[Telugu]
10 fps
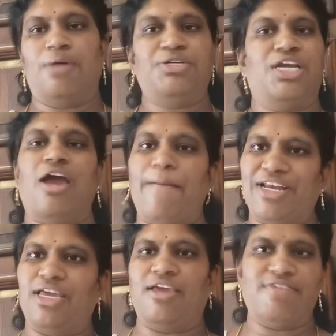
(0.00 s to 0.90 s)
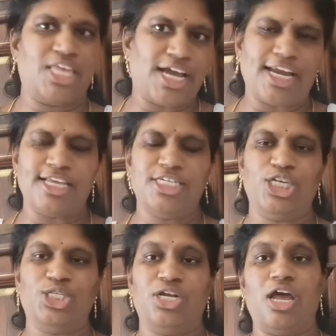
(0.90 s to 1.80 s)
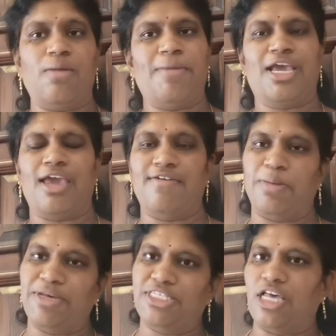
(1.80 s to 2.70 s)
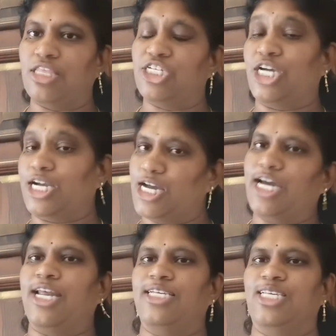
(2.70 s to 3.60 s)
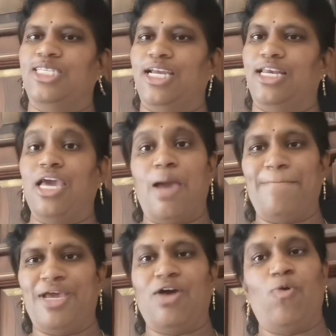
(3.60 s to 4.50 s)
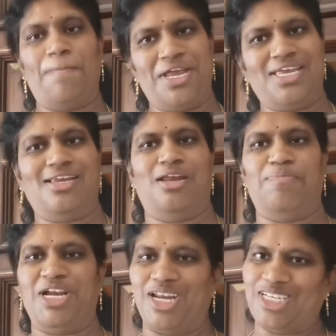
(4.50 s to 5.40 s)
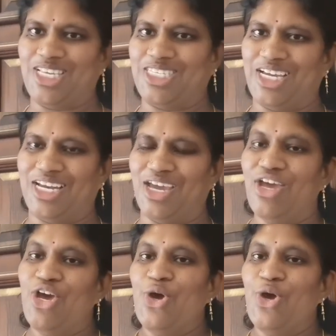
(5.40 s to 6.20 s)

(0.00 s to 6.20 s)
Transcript: ఆప్షన్ కాబట్టి ఈ విధంగా నేను చేస్తున్నాను మీకు ఏమనిపిస్తే అది చక్కగా రాసేసేయండి హ్యాపీగా ఒపీనియన్ అని పెట్టి రాసేసేయండి